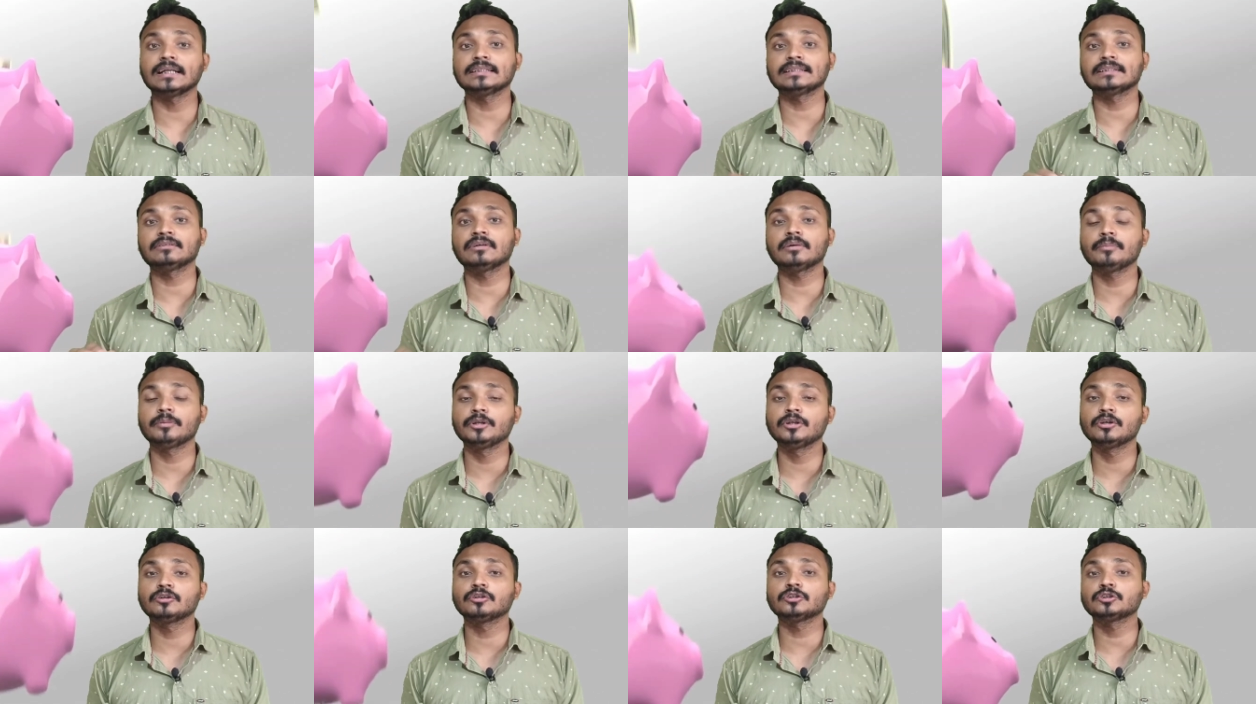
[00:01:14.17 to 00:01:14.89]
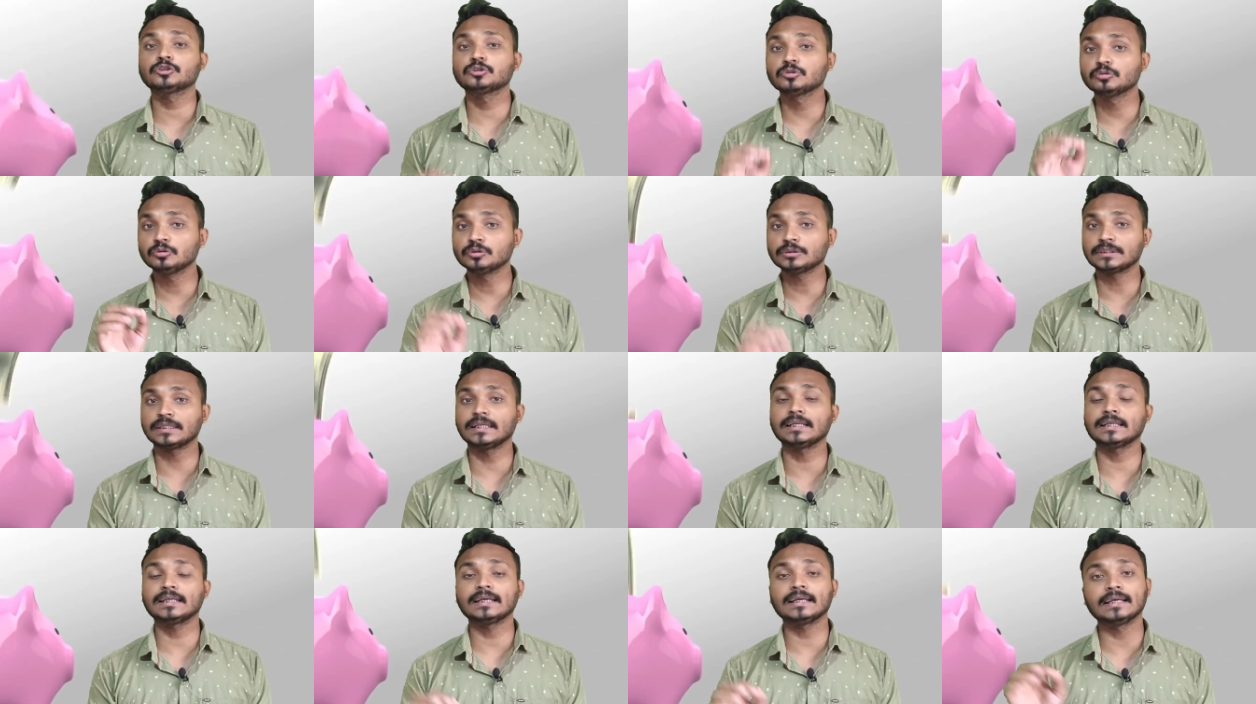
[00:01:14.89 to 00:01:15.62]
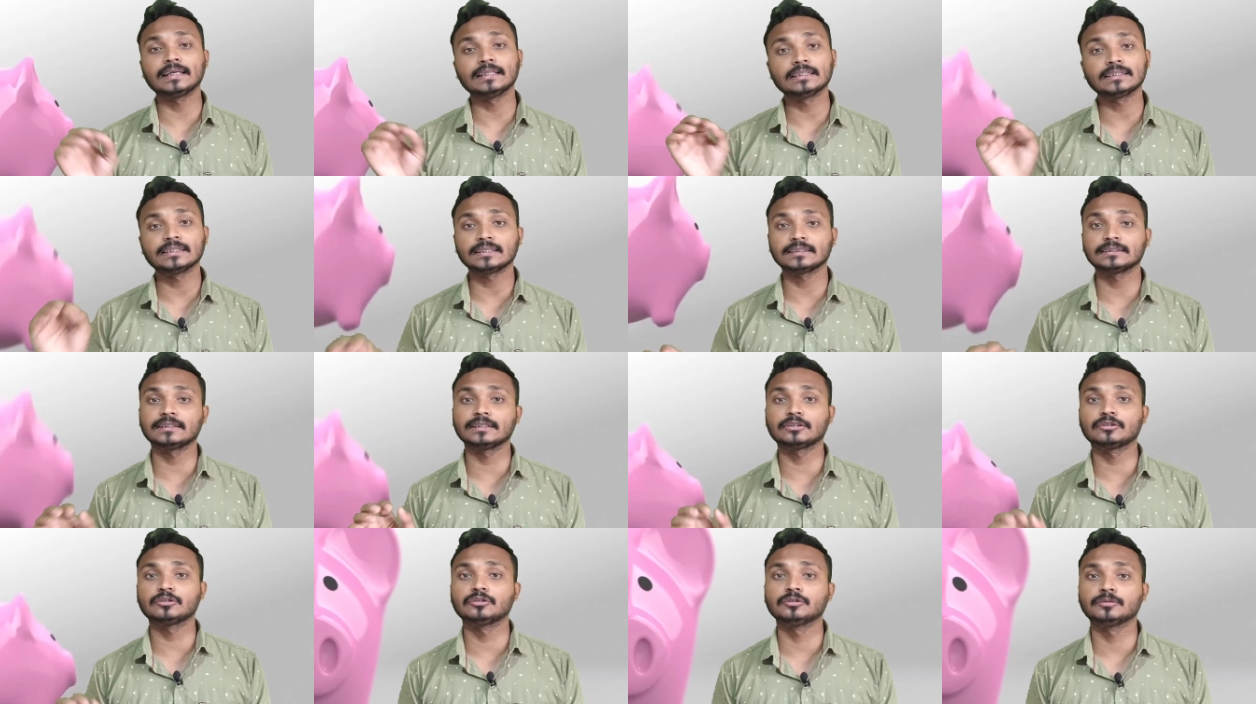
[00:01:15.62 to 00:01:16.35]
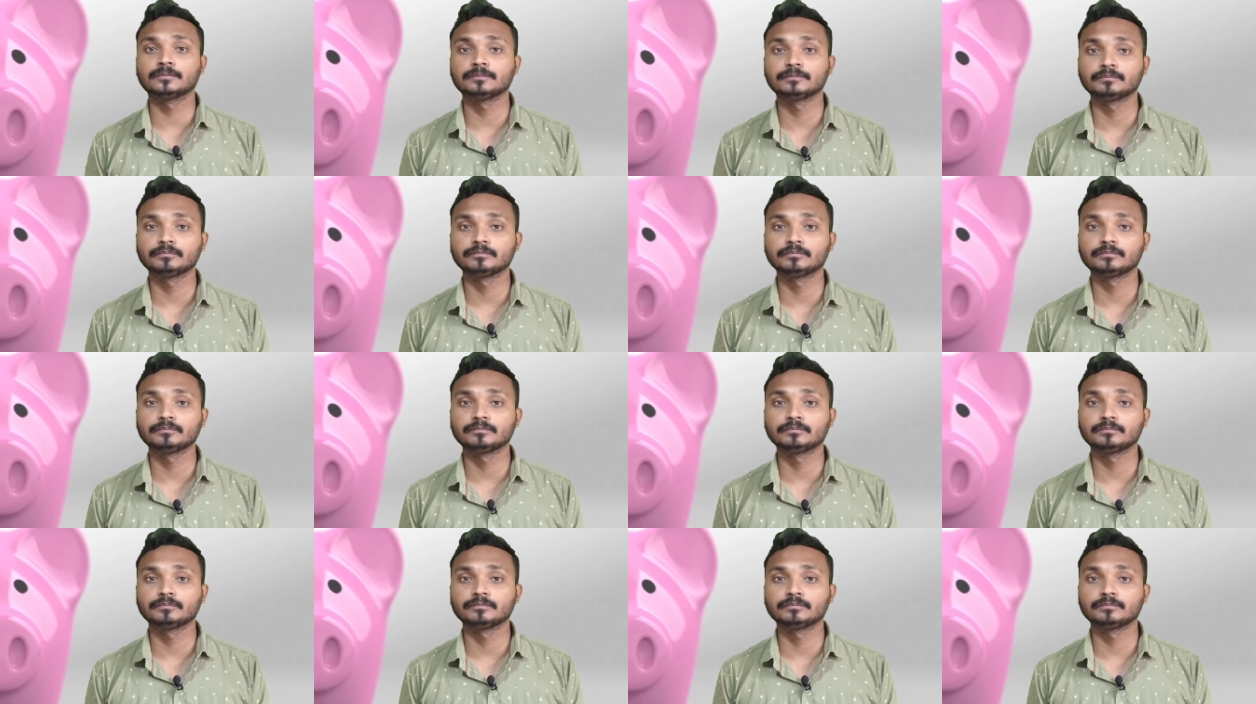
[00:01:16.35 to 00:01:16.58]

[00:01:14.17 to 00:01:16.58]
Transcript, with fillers: करना चाहता हूँ वीडियो को शुरू से लेकर एंड तक देखो